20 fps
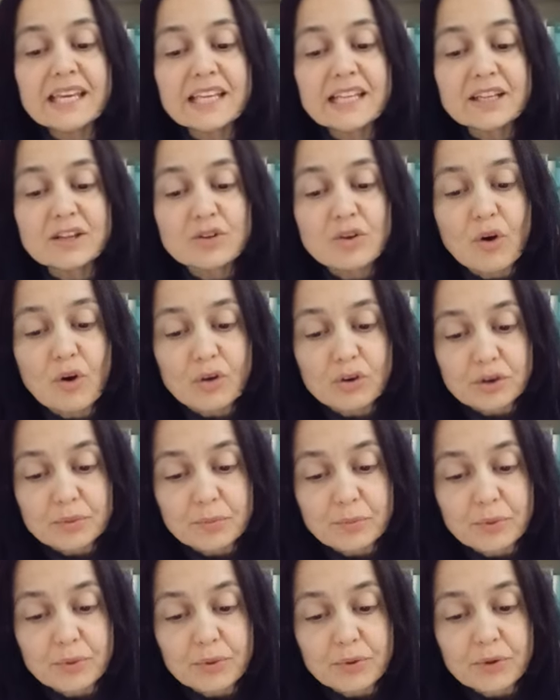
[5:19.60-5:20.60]
il
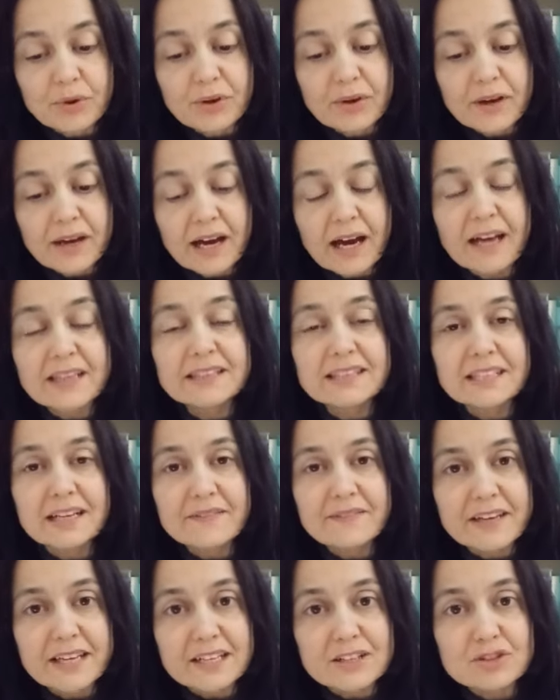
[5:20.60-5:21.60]
corpo,
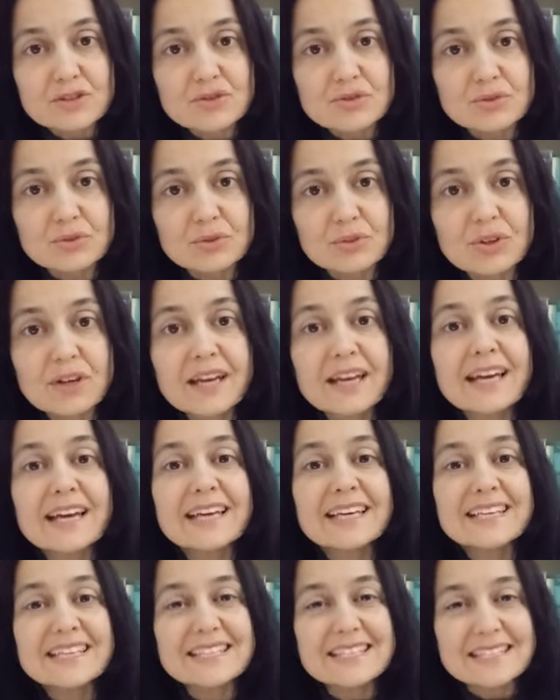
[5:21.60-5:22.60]
attraverso
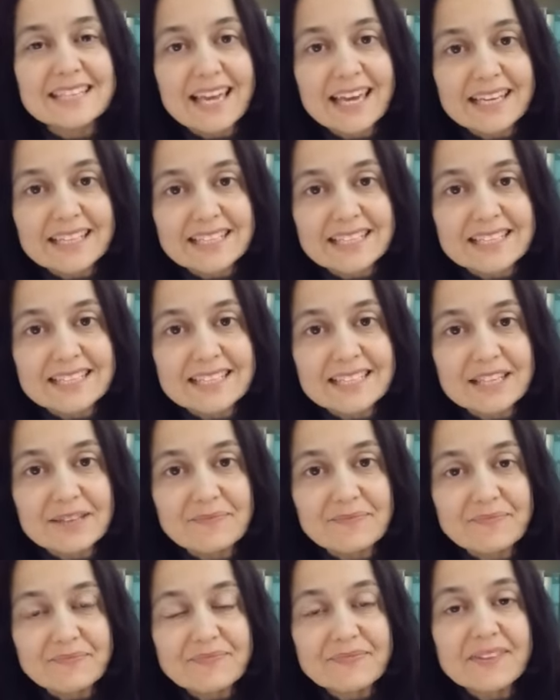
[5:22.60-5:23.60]
i
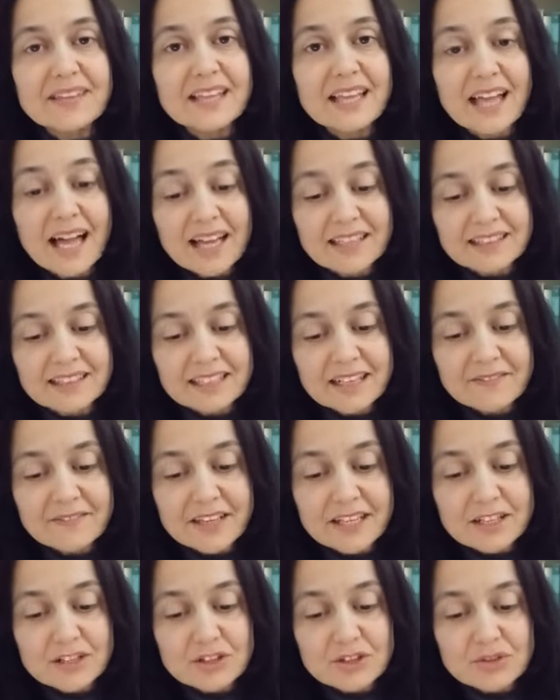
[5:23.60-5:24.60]
sensi,
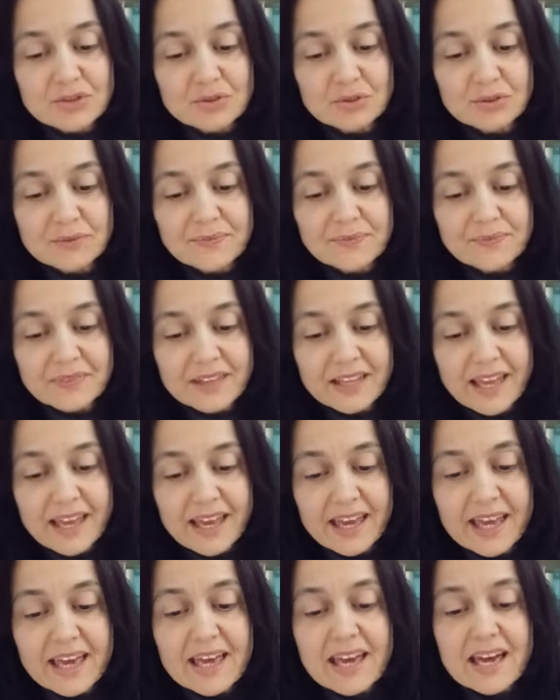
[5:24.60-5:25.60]
attraverso
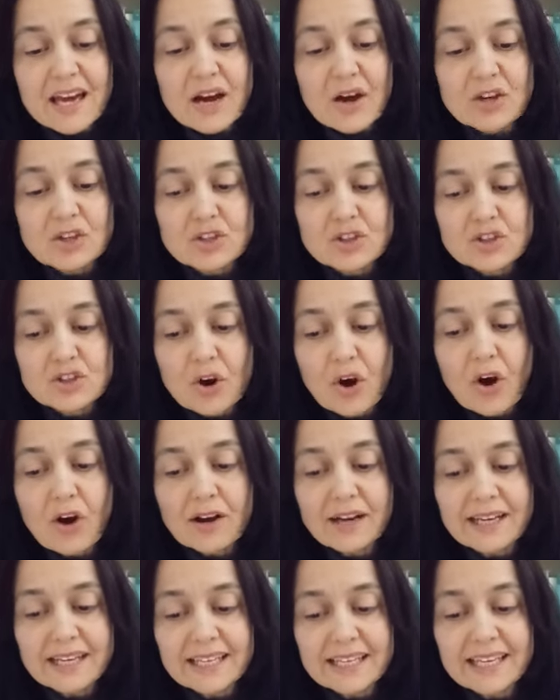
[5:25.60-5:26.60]
eh,
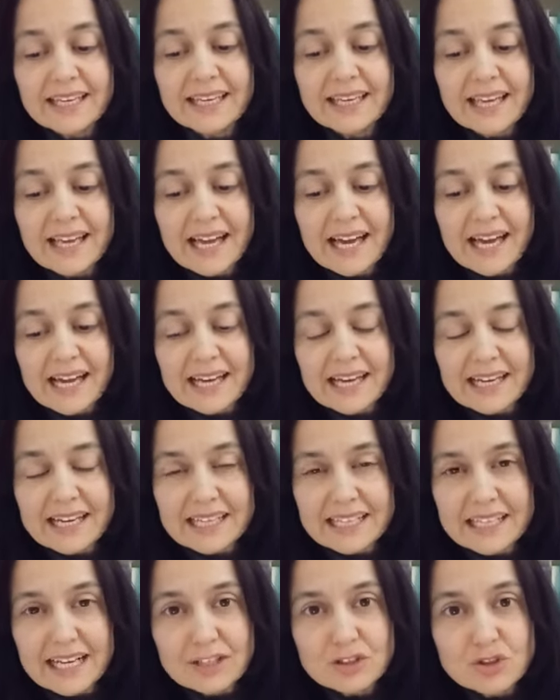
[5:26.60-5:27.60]
ciò che
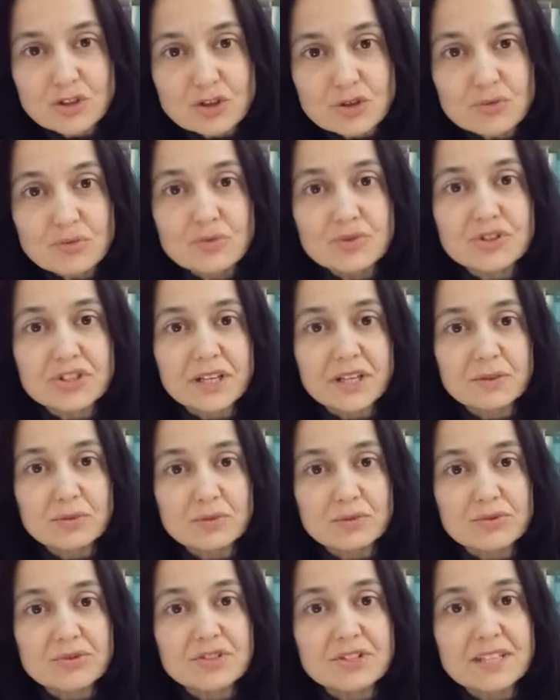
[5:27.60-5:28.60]
eh, raggiunge
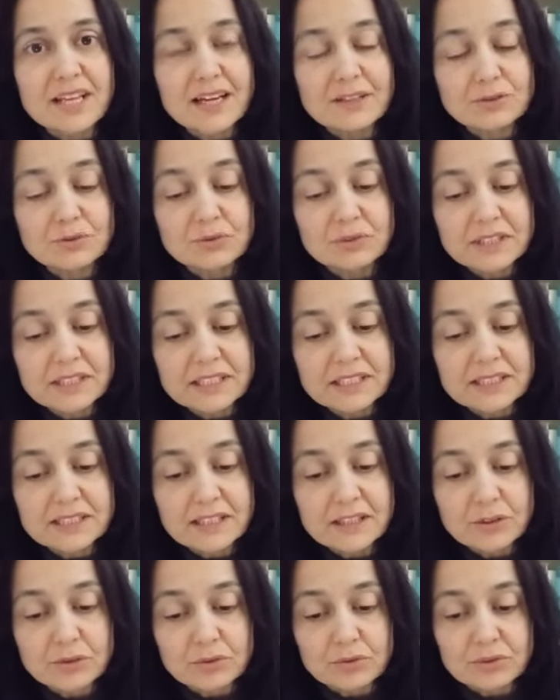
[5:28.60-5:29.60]
uno stato
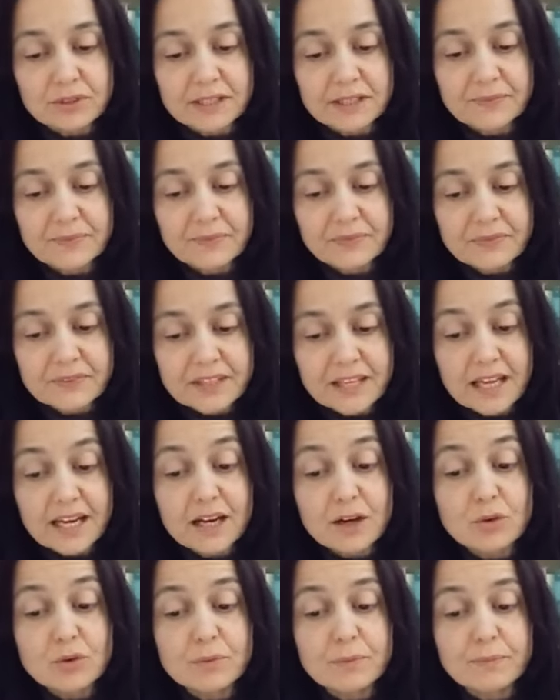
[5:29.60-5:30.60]
interiore che è
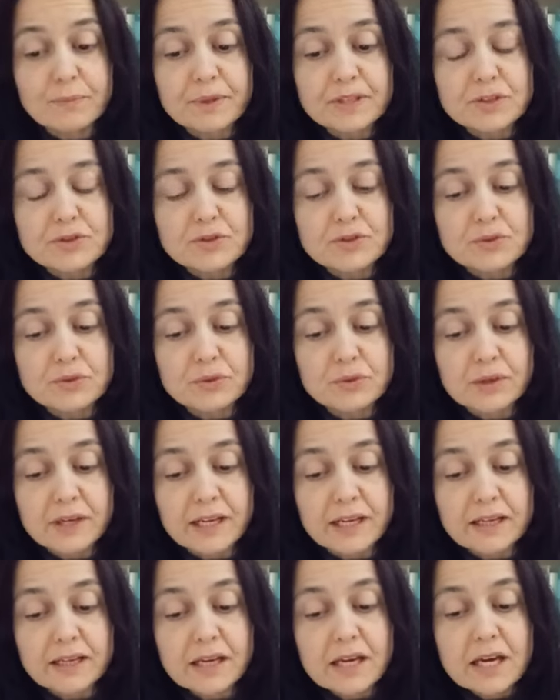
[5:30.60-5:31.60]
la
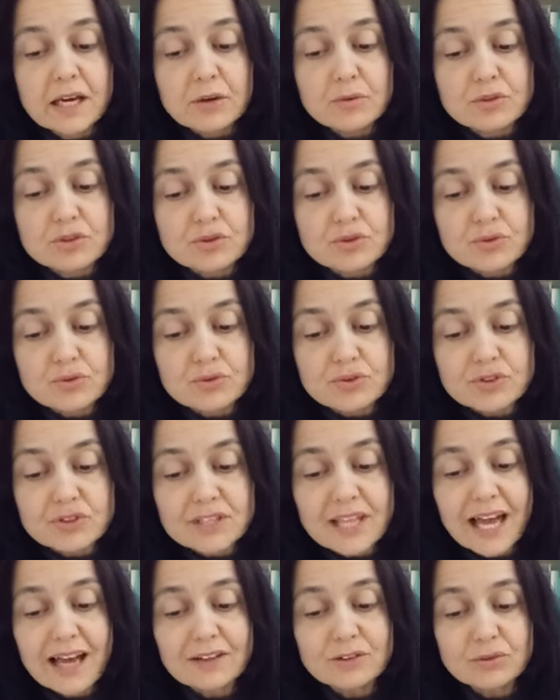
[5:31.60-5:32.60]
compassione, questo
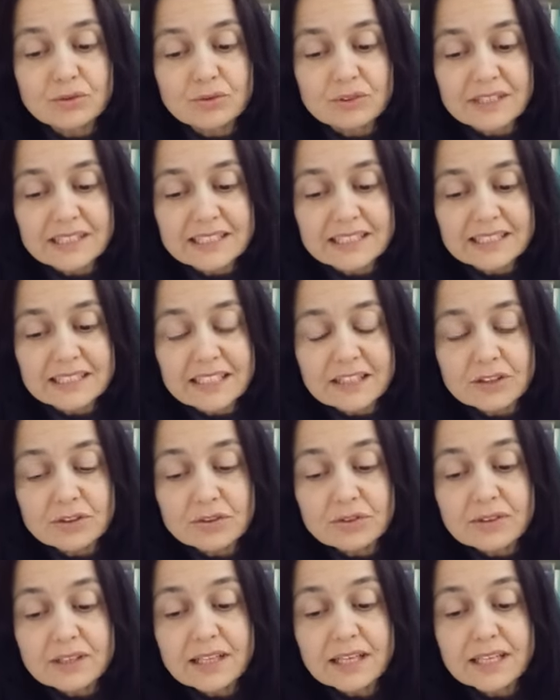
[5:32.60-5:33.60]
stato
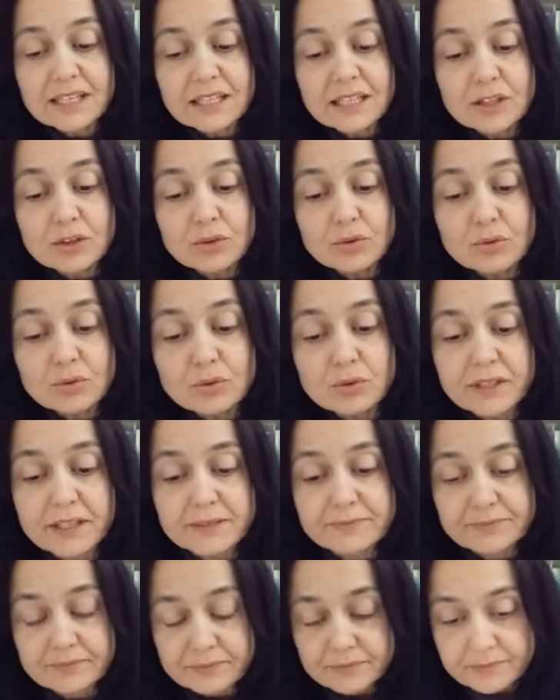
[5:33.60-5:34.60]
interiore in
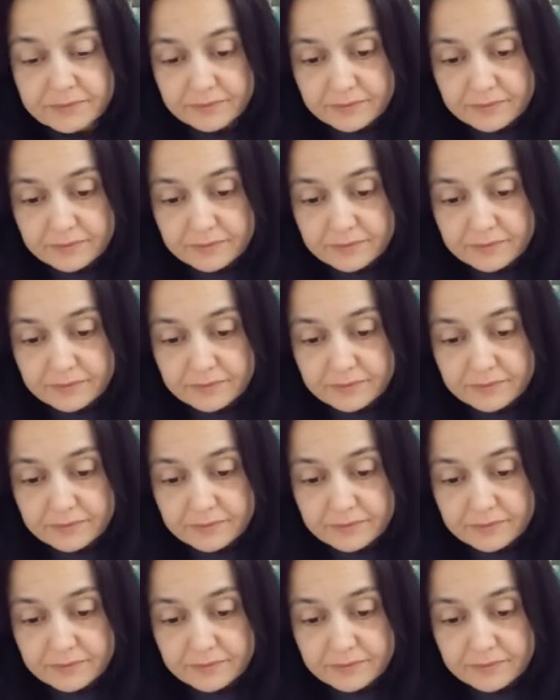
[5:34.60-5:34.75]
cui